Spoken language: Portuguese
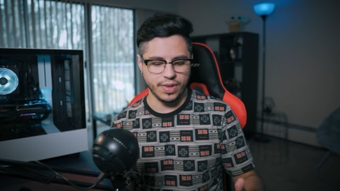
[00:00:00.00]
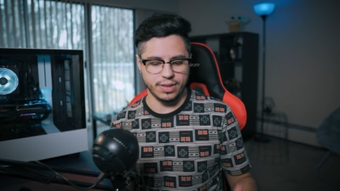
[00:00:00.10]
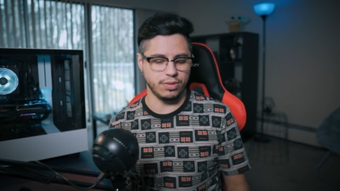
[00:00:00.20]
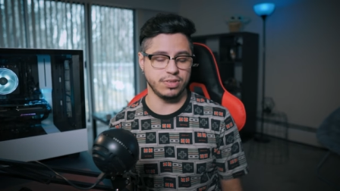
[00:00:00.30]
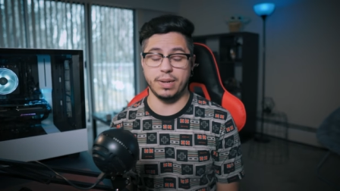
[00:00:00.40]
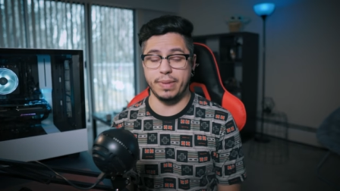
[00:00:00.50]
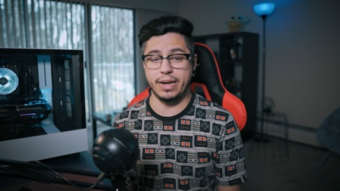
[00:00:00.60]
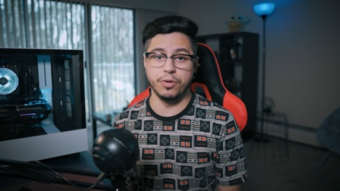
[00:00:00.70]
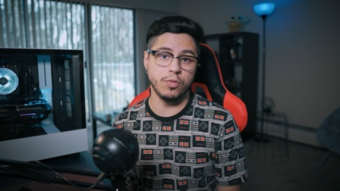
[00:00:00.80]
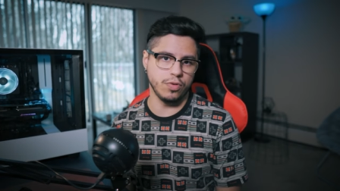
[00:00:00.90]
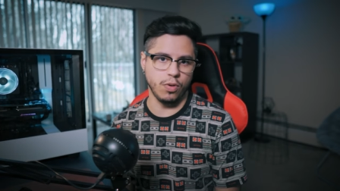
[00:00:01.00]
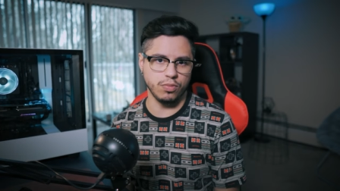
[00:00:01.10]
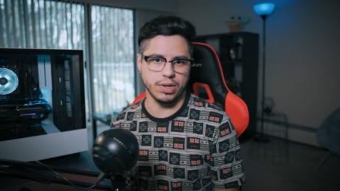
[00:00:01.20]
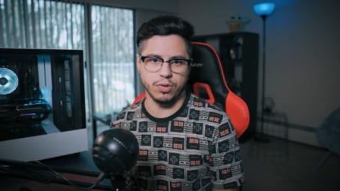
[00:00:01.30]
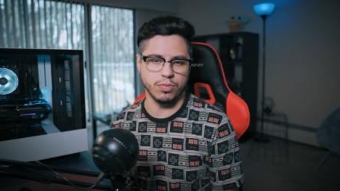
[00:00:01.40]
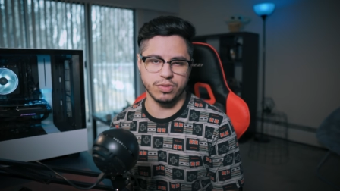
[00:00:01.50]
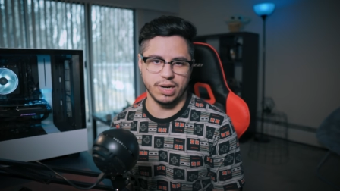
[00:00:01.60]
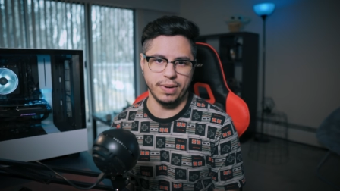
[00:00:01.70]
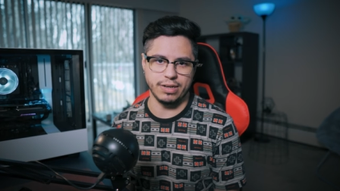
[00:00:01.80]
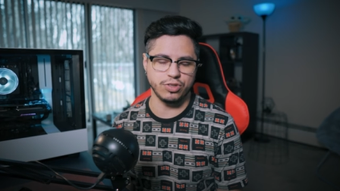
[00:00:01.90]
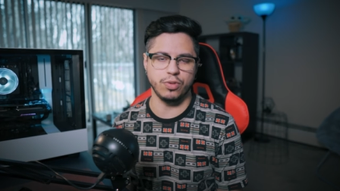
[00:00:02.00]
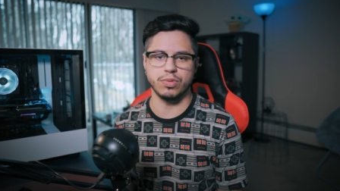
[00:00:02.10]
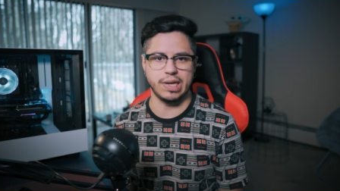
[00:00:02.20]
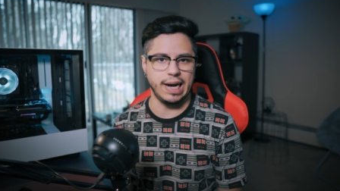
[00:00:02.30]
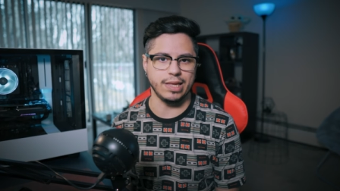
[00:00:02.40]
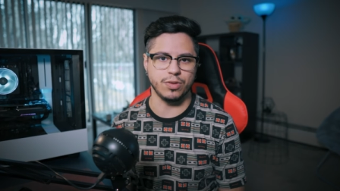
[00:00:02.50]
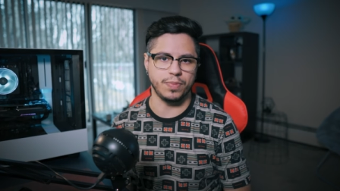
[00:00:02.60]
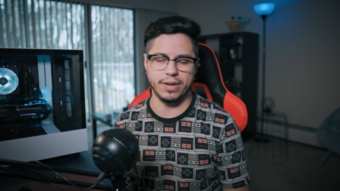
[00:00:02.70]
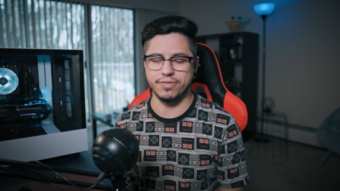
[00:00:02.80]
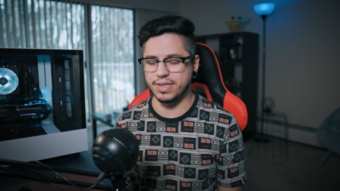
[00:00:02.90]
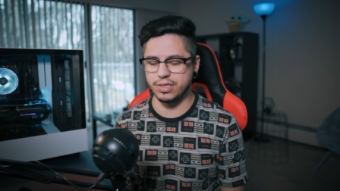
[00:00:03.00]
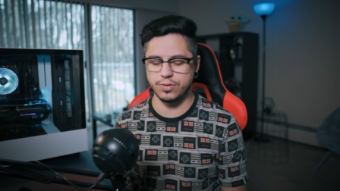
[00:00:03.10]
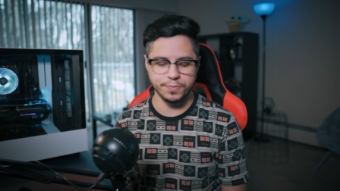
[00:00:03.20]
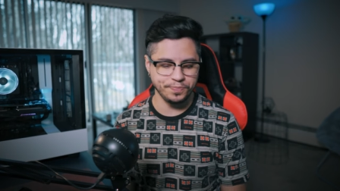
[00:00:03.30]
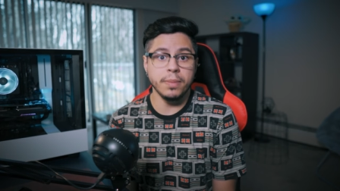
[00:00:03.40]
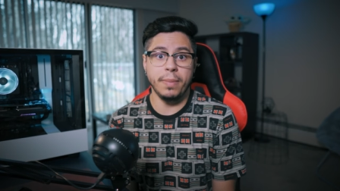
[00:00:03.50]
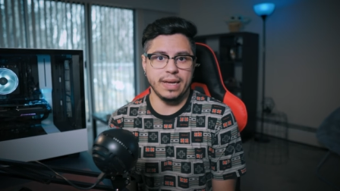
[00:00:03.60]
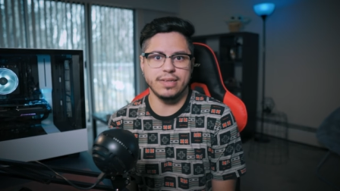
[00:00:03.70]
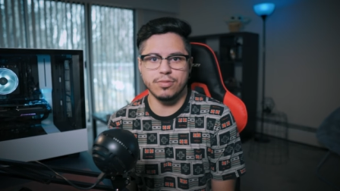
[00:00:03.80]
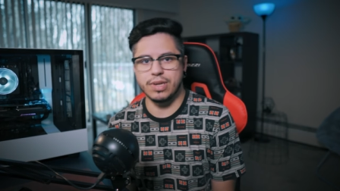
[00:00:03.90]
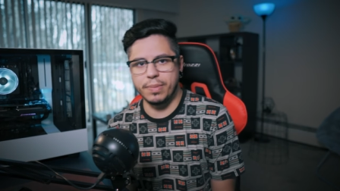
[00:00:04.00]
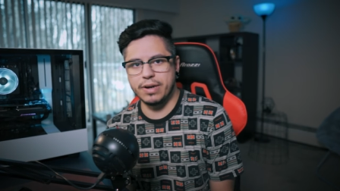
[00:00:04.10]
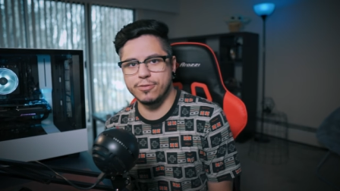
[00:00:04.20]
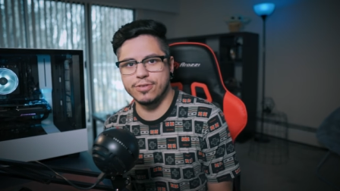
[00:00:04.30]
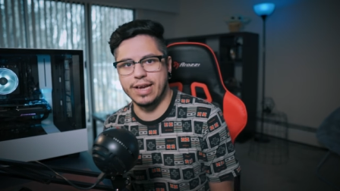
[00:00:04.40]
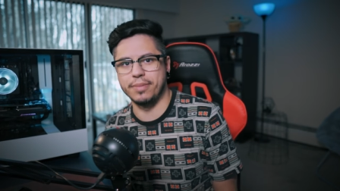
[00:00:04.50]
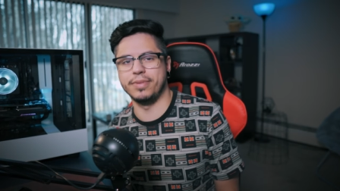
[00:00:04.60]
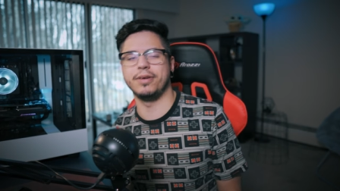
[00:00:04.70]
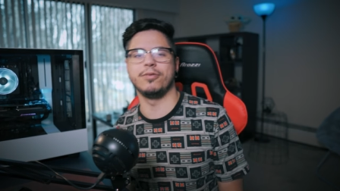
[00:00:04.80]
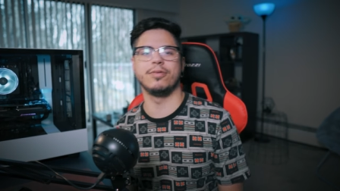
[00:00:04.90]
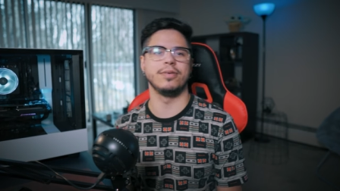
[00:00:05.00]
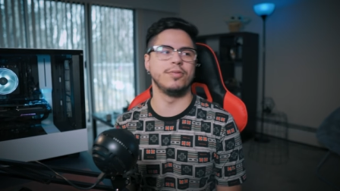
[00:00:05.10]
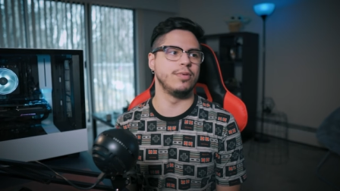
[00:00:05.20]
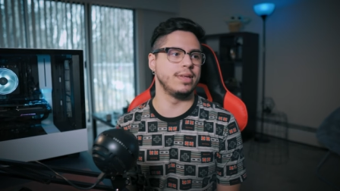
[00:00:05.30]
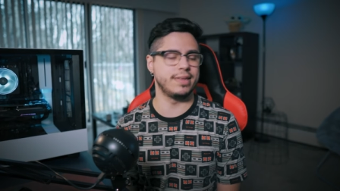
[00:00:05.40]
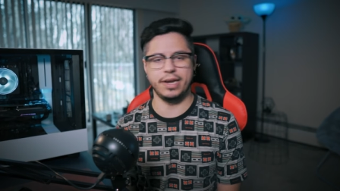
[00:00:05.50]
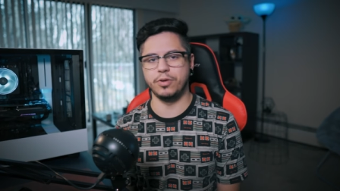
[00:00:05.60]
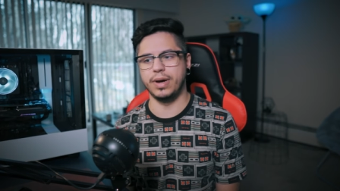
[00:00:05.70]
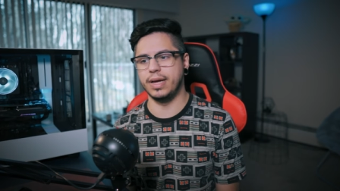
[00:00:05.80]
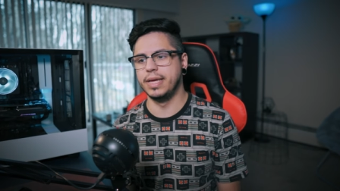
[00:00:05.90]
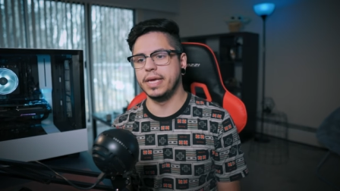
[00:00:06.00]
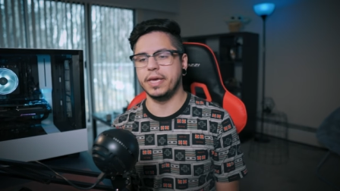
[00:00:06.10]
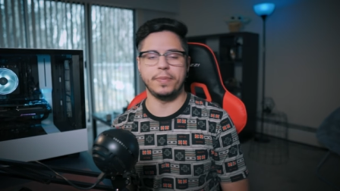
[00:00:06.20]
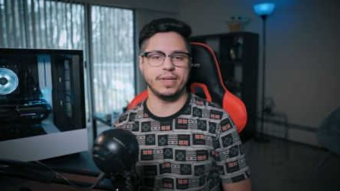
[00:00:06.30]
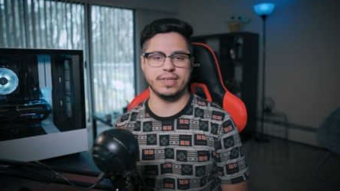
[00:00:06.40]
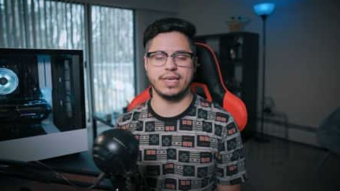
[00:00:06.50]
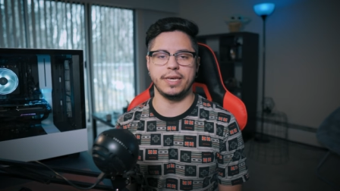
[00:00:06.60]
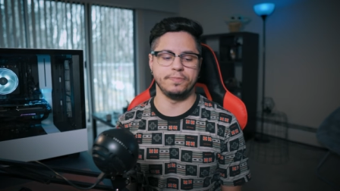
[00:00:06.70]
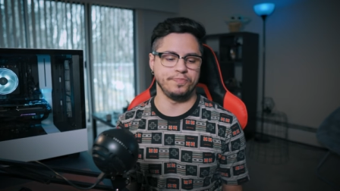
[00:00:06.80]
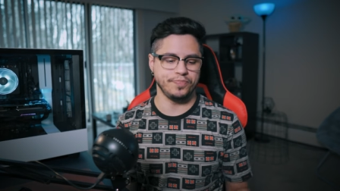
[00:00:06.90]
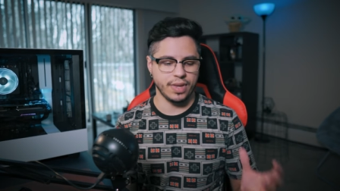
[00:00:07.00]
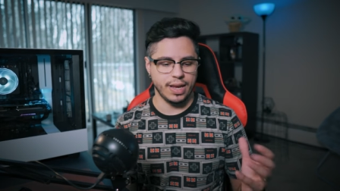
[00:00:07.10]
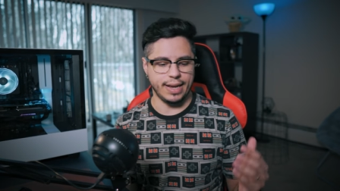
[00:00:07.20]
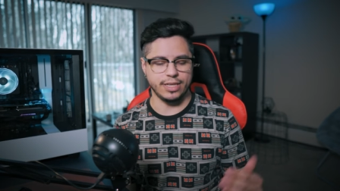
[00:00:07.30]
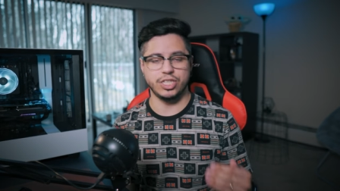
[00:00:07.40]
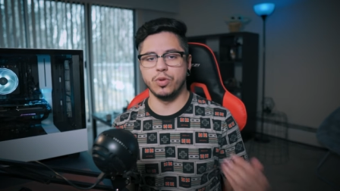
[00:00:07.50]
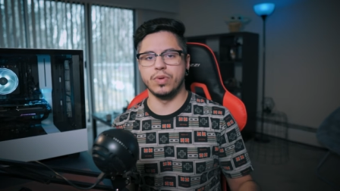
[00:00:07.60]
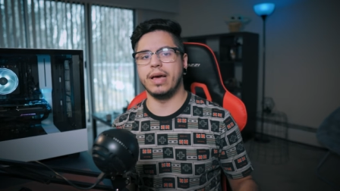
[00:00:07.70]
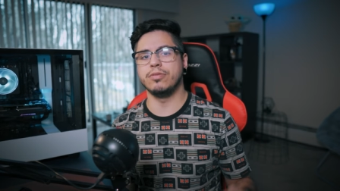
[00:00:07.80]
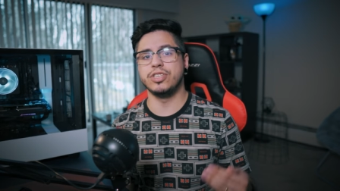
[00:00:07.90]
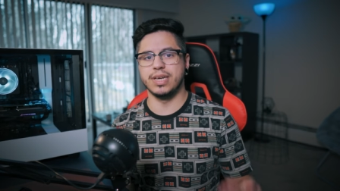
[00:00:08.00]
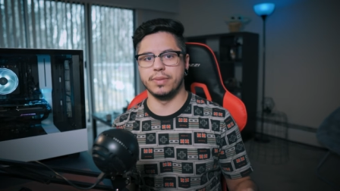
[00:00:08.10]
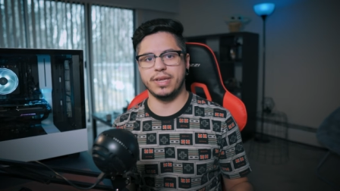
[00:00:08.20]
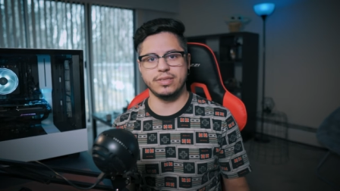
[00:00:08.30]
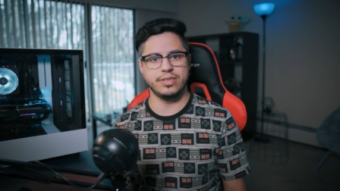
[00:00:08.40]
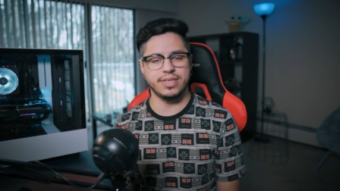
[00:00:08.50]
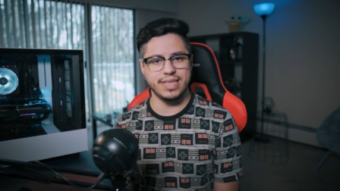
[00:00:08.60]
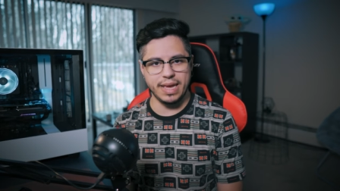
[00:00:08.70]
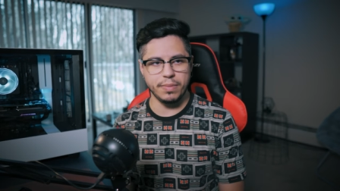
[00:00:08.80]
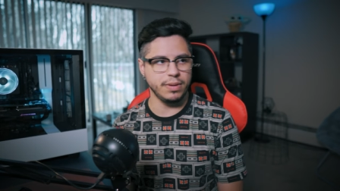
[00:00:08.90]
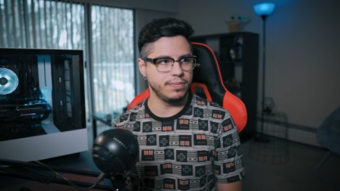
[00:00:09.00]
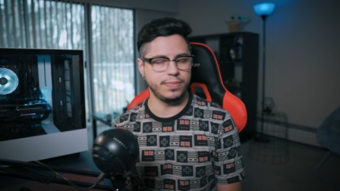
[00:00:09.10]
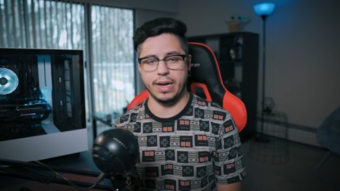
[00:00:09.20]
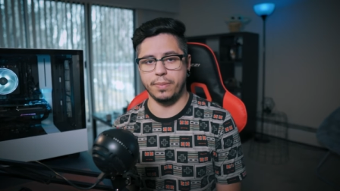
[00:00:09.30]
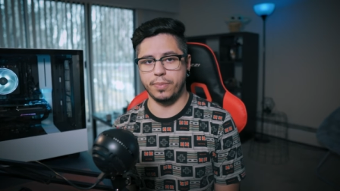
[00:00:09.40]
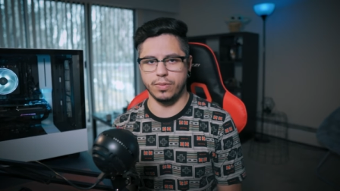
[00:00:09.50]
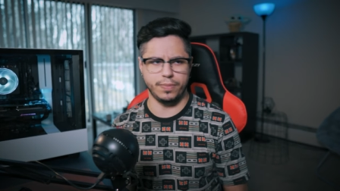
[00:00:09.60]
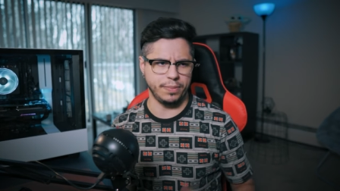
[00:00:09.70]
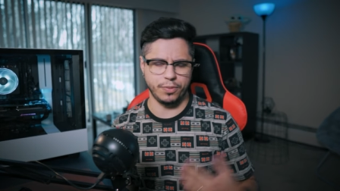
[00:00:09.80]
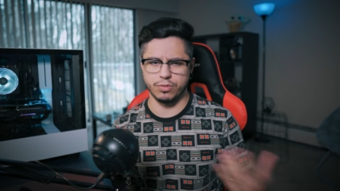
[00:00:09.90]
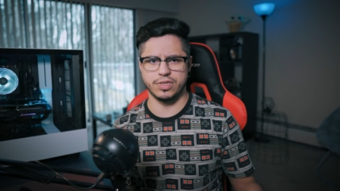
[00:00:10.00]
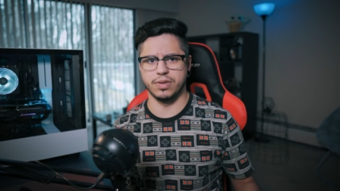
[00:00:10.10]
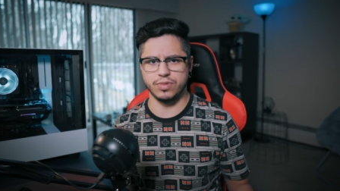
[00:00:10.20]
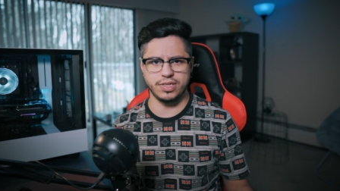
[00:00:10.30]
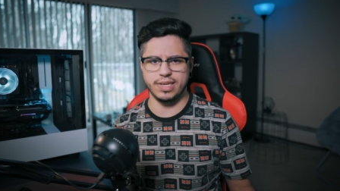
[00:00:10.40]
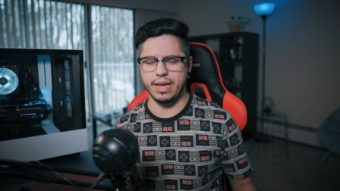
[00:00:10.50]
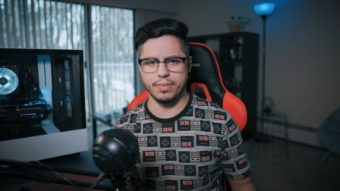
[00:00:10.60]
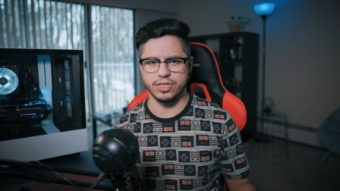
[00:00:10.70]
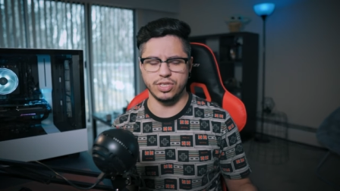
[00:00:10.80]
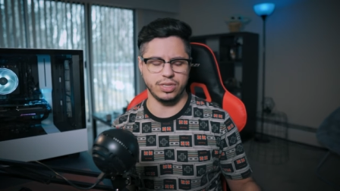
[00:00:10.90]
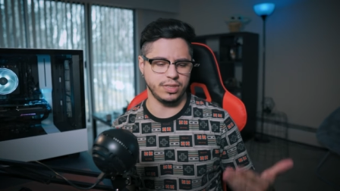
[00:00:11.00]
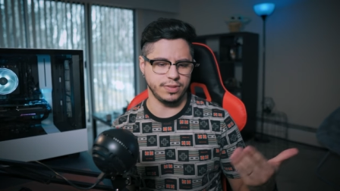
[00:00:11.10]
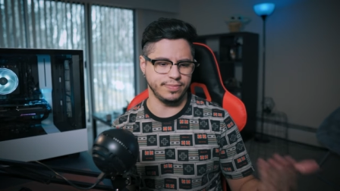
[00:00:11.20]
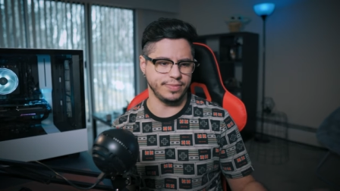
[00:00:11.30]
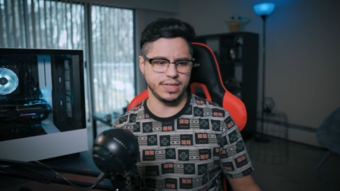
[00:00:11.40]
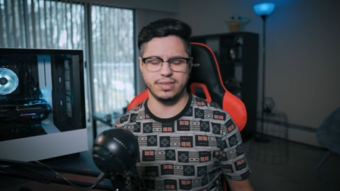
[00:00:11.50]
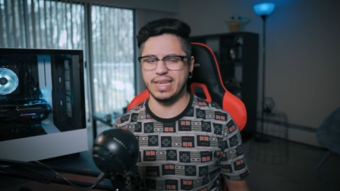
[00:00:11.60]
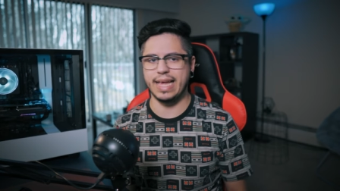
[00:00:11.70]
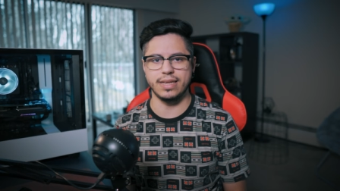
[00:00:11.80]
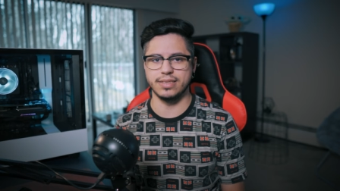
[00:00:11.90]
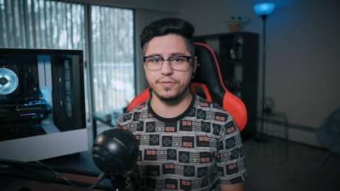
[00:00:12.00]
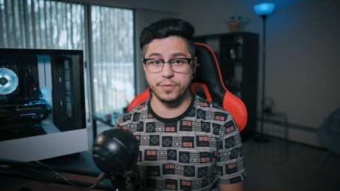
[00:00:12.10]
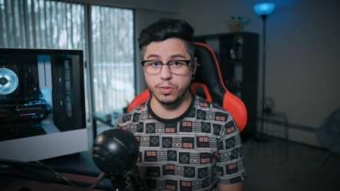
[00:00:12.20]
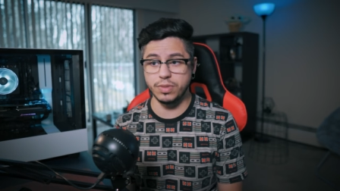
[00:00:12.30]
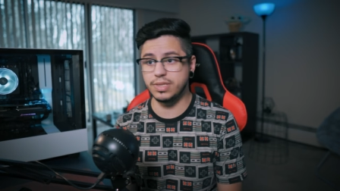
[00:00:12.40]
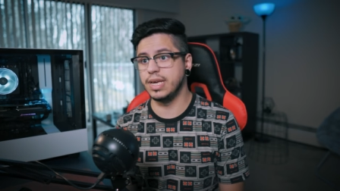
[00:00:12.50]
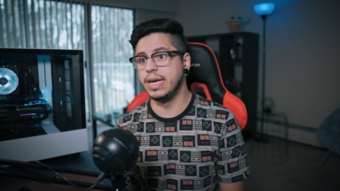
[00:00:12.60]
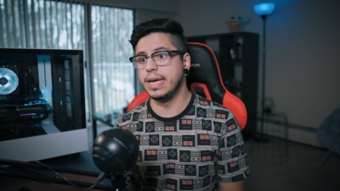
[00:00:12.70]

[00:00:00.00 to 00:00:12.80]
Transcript: então esse trabalho não conta como um trabalho de contrato para visto, mas era um trabalho full time. Eu, eu entrei numa empresa que era de aluguel de câmeras de cinema, para produção de cinema, de séries e filmes.